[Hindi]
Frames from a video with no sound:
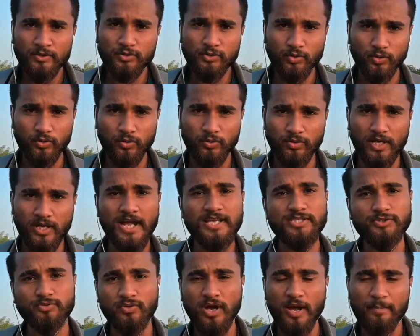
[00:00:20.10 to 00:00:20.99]
तो
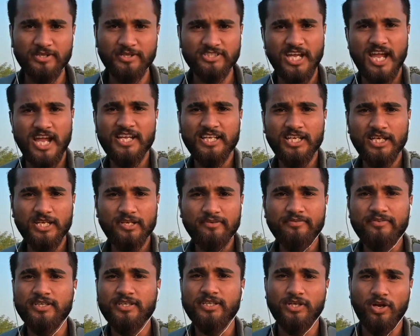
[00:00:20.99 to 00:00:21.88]
गाइस वहाँ पे जाएंगे
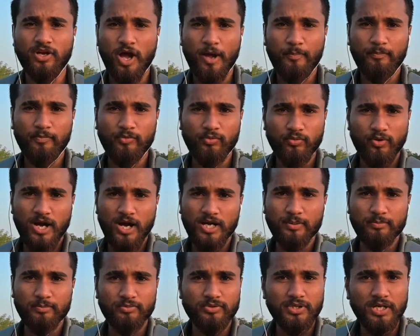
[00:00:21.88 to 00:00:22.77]
फिर आपको वहाँ
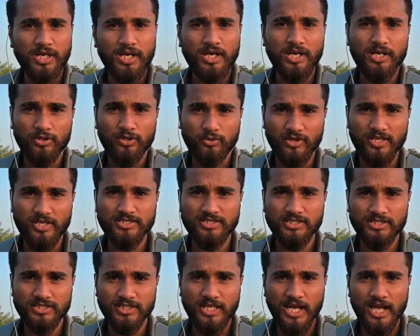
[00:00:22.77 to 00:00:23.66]
का पूरा
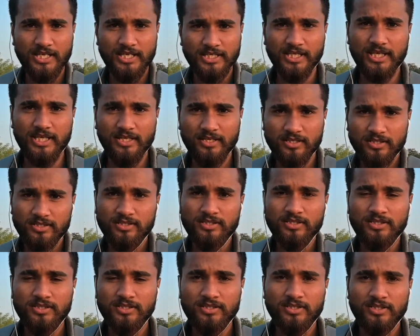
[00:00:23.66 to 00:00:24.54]
लोकेशन दिखाएंगे
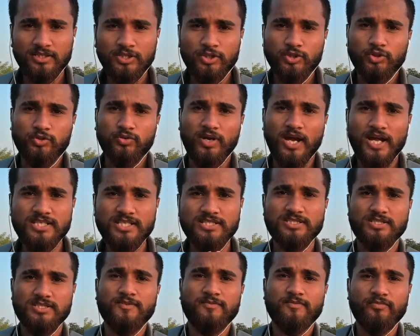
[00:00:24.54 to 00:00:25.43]
तो
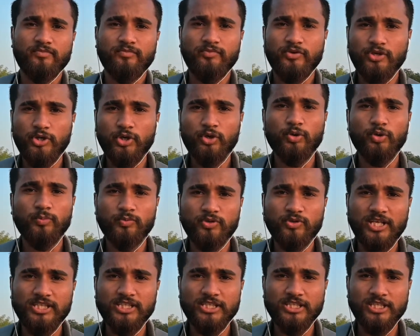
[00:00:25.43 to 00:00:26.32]
गाइस वीडियो को
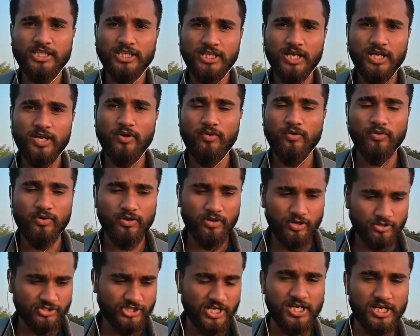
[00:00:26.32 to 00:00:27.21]
पूरा देखिए
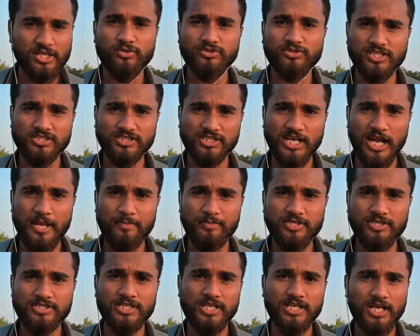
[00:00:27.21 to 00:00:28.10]
चैनल को सब्सक्राइब
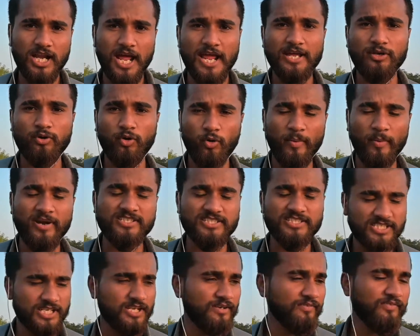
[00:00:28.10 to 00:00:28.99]
कीजिए लाइक कमेंट
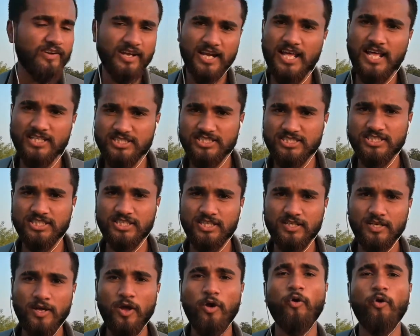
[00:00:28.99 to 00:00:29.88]
शेयर फैला
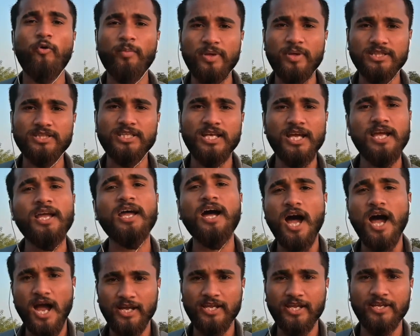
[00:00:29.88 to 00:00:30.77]
दीजिए मिलते
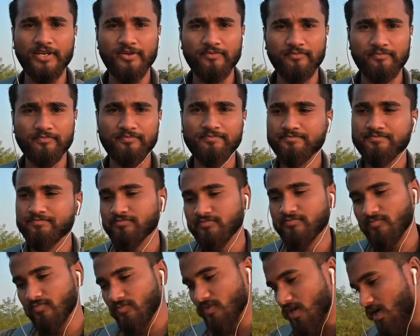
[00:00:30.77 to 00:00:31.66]
हैं आगे
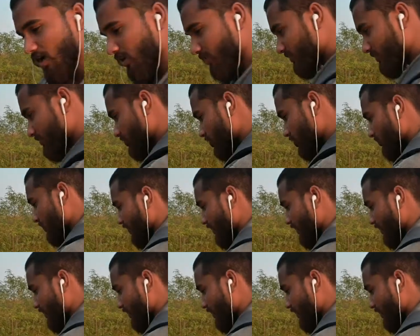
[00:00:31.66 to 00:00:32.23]
चलो